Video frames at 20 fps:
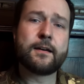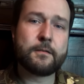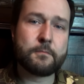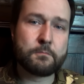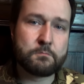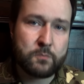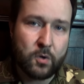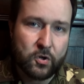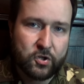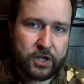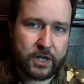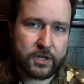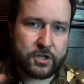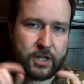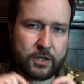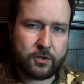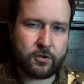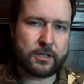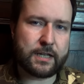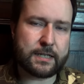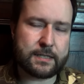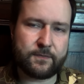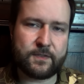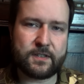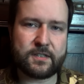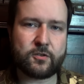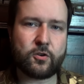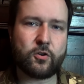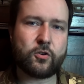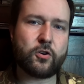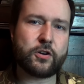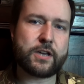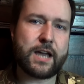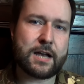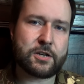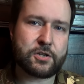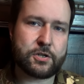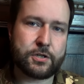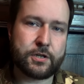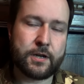możecie to nazwisko
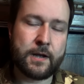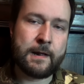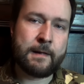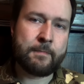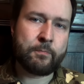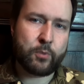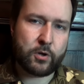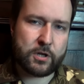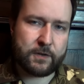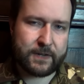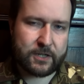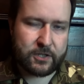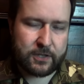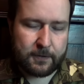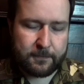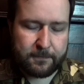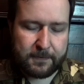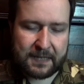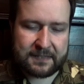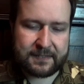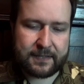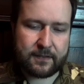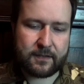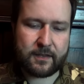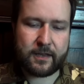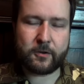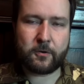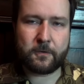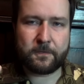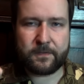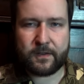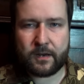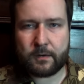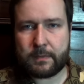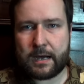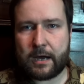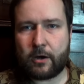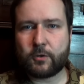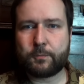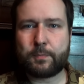kojarzyć, ponieważ ten facet i jego
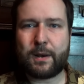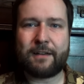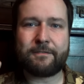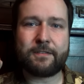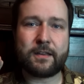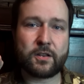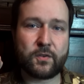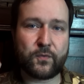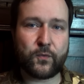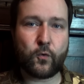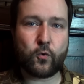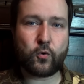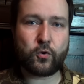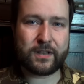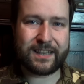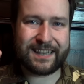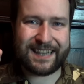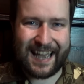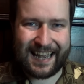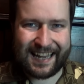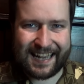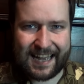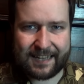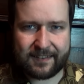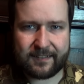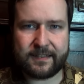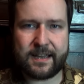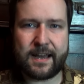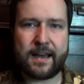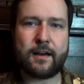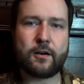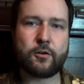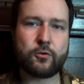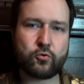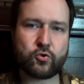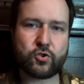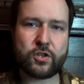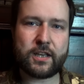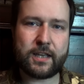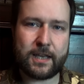firma od prawie dwóch dekad na
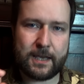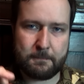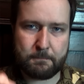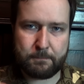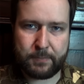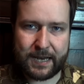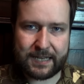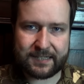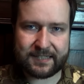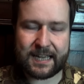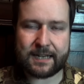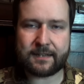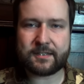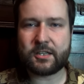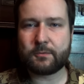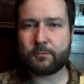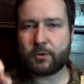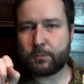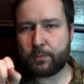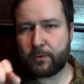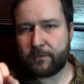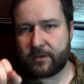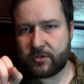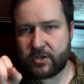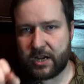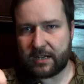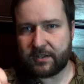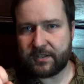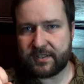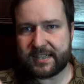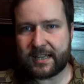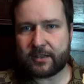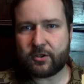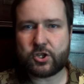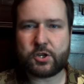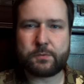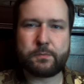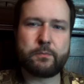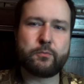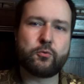różnych imprezach są odpowiedzialni za to,
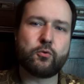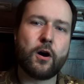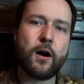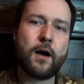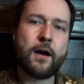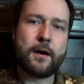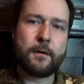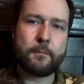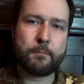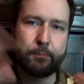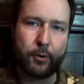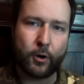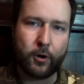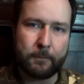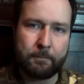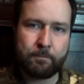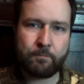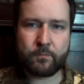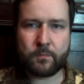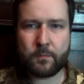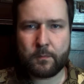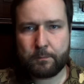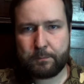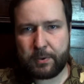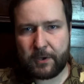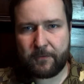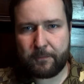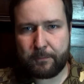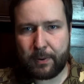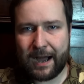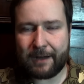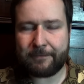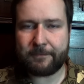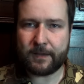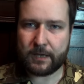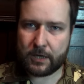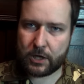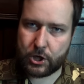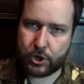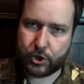żeby było bum, piw,
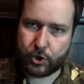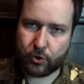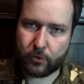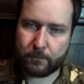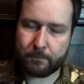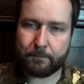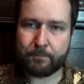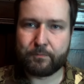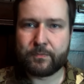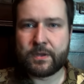paw i zium.